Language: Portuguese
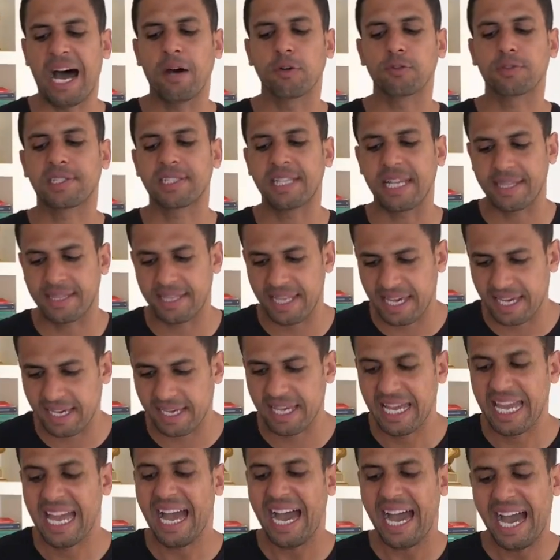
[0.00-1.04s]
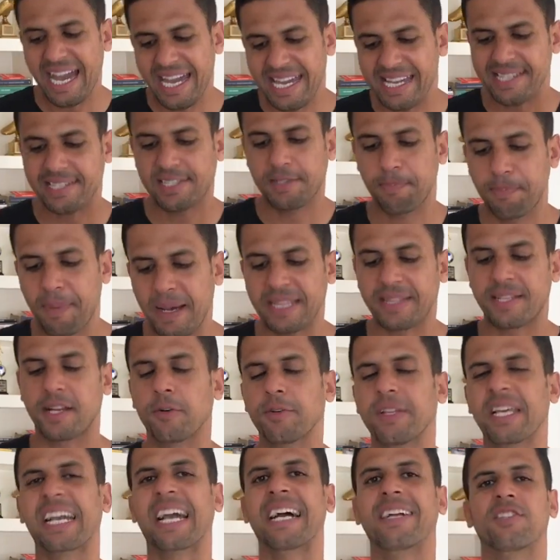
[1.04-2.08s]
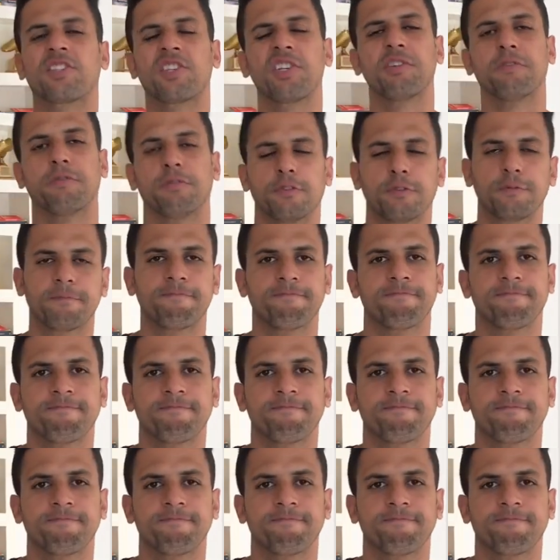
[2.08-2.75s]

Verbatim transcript: ao ceder a esse padrão negativo?